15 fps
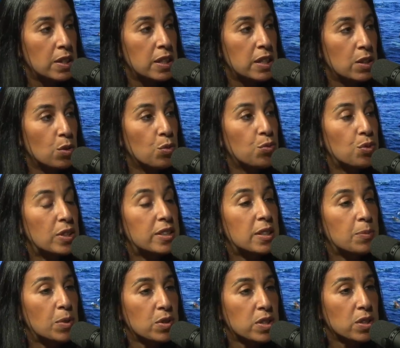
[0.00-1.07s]
Et on voulait
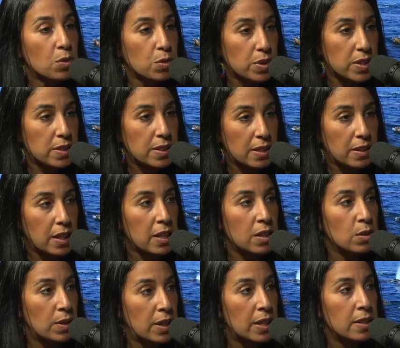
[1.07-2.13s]
démentir aussi cette
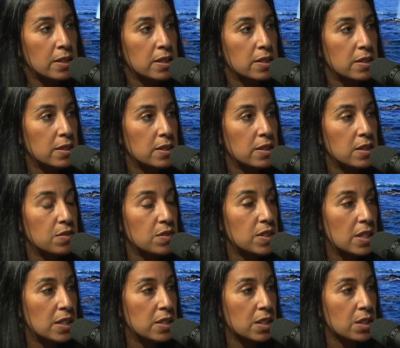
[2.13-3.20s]
règle-là qui, vise
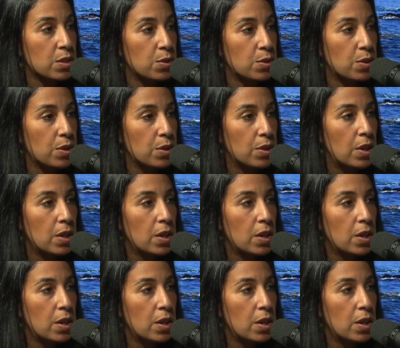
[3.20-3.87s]
à dire que euh,